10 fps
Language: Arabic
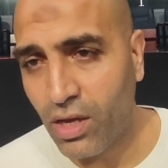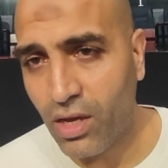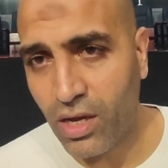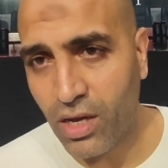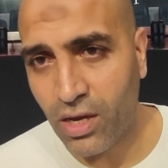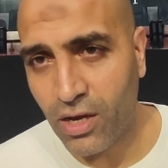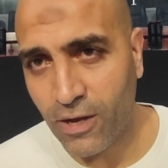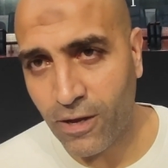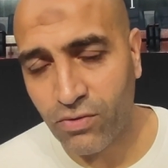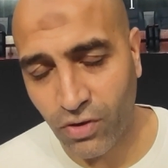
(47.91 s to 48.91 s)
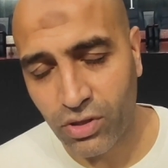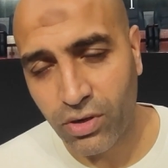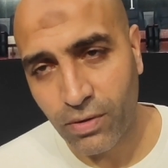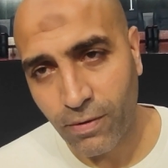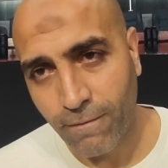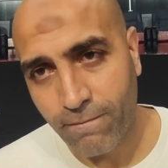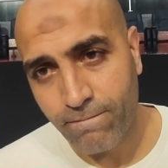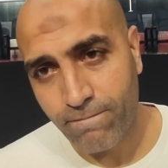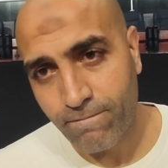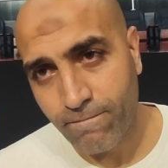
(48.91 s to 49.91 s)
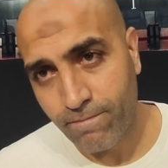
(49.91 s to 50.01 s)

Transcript: آه، اتفضل سؤال